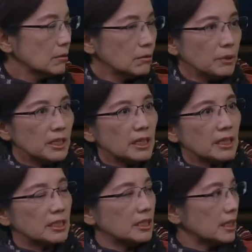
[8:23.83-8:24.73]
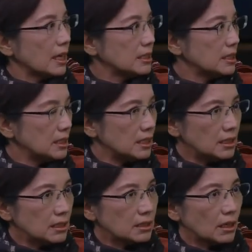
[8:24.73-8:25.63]
忽必烈请他进
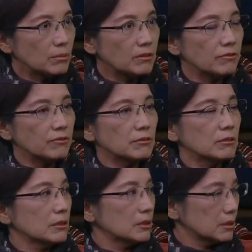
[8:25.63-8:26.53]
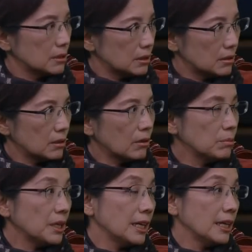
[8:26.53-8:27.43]
京，赵孟俯，忽
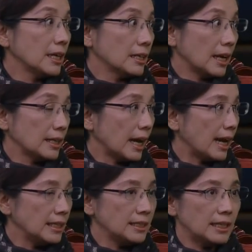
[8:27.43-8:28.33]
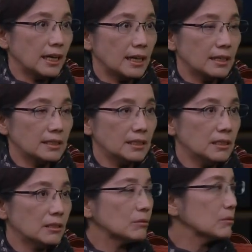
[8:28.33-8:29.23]
必烈让他谈一下
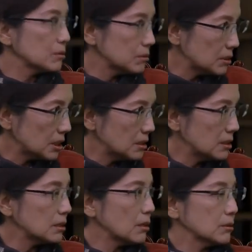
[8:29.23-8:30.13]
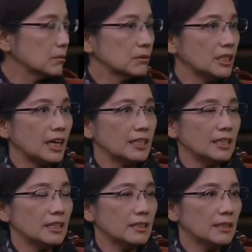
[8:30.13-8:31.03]
你出身赵宋家
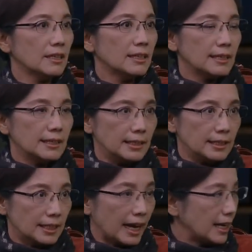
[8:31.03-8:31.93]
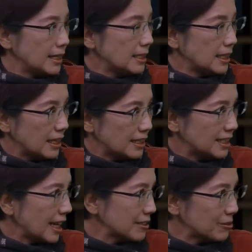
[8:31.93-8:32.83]
庭，你谈一下
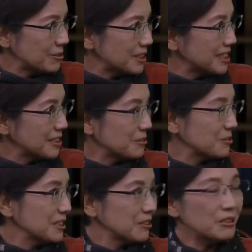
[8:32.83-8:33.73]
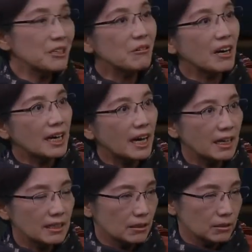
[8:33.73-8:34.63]
家族的这种辉煌
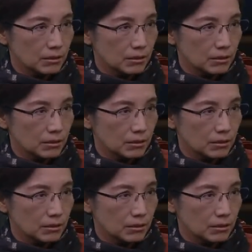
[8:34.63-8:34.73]
啊，